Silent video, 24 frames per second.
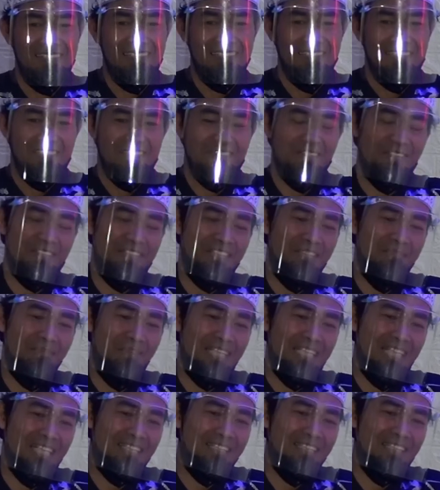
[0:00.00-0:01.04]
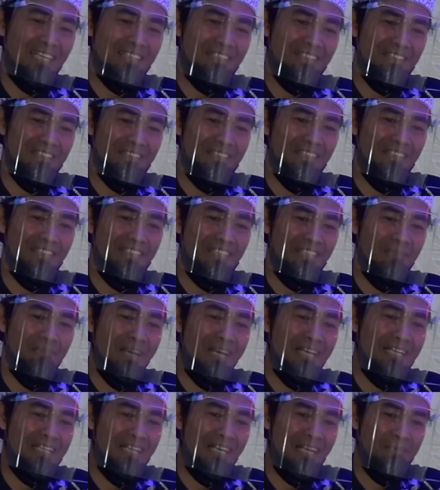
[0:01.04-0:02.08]
Terus gimana Tat? Diterima
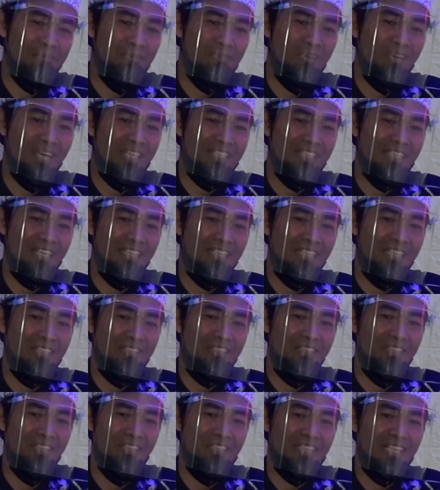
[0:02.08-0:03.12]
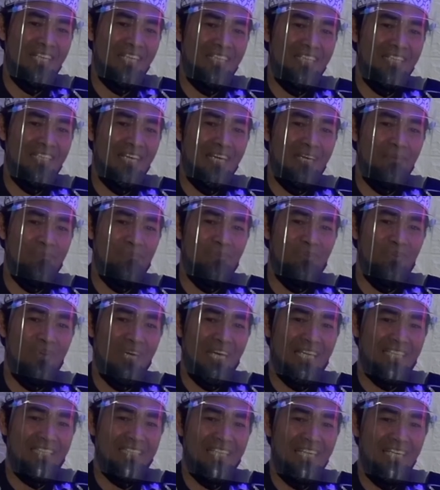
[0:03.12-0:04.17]
nggak puasanya orang yang
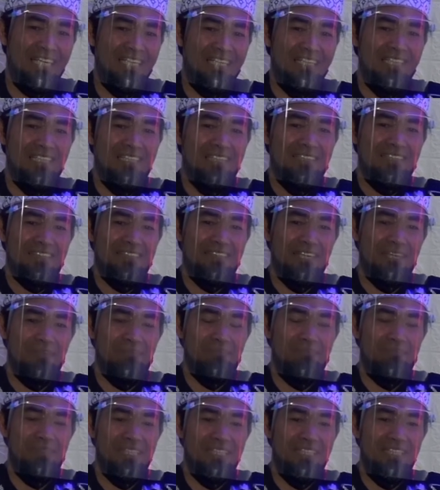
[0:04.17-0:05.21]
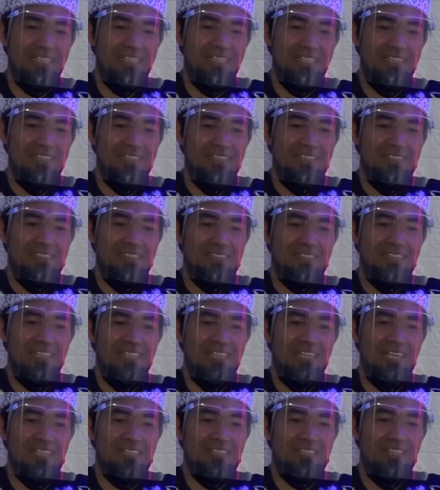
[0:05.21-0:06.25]
puasa tapi
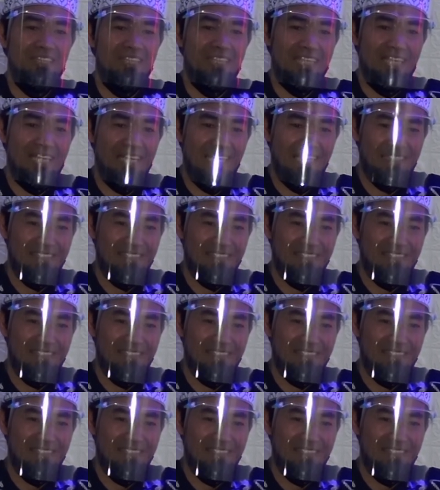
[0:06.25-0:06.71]
tidak sholat?